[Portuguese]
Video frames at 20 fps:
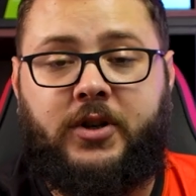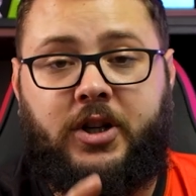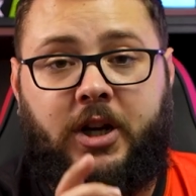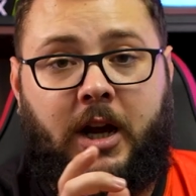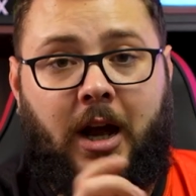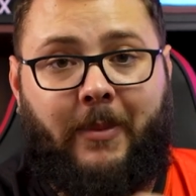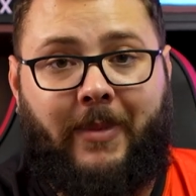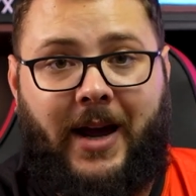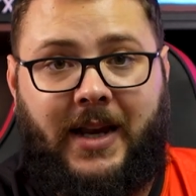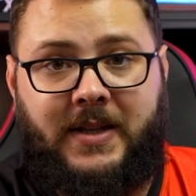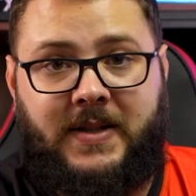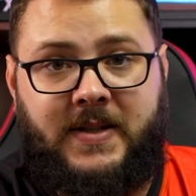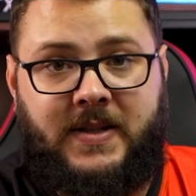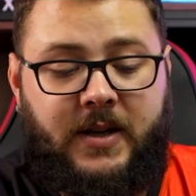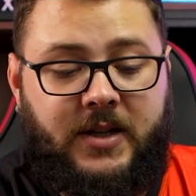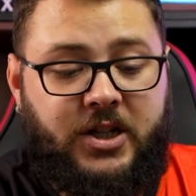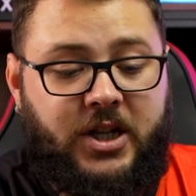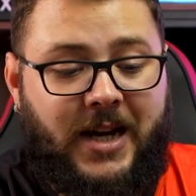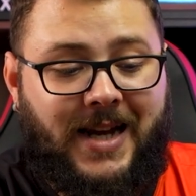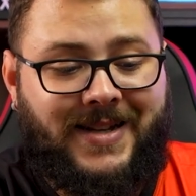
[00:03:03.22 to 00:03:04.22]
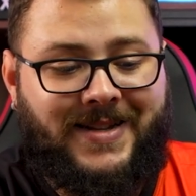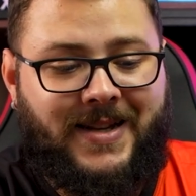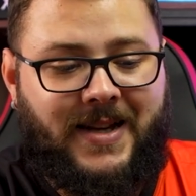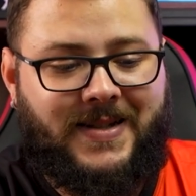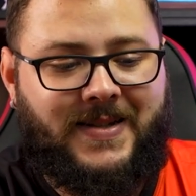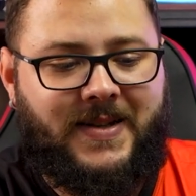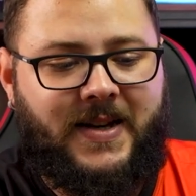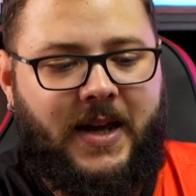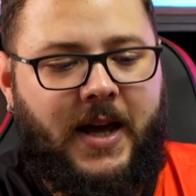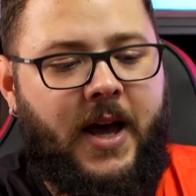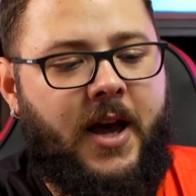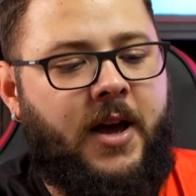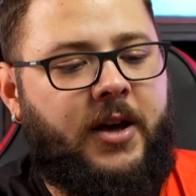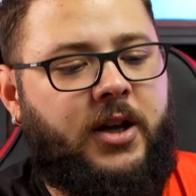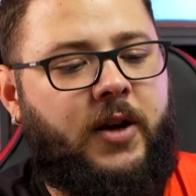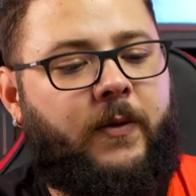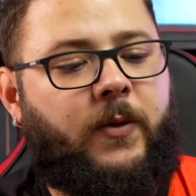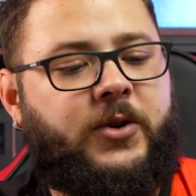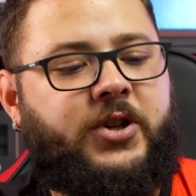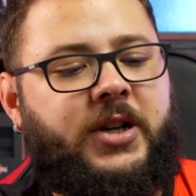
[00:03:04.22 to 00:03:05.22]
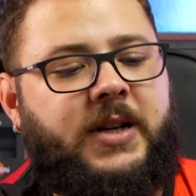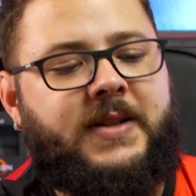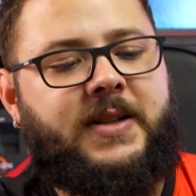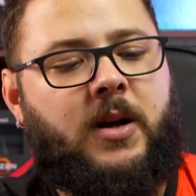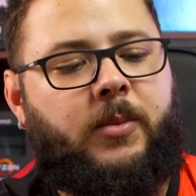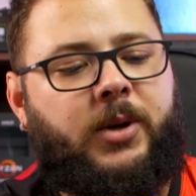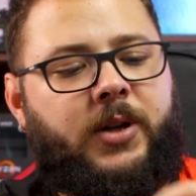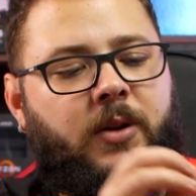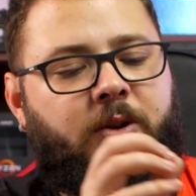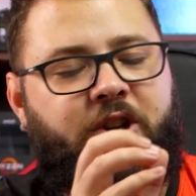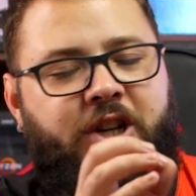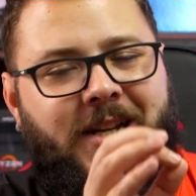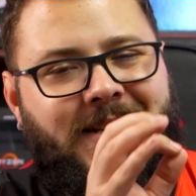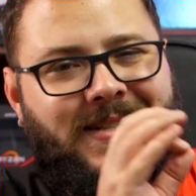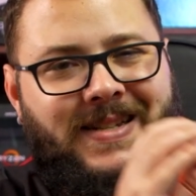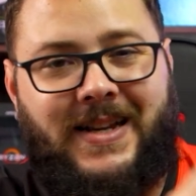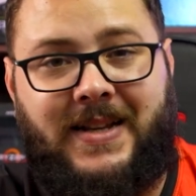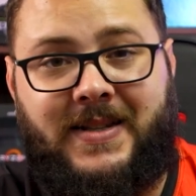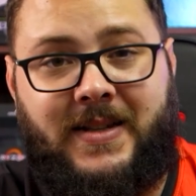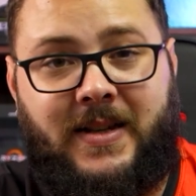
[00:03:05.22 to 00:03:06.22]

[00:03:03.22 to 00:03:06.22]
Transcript: GB de SSD. e Eu vou utilizar o modelo GC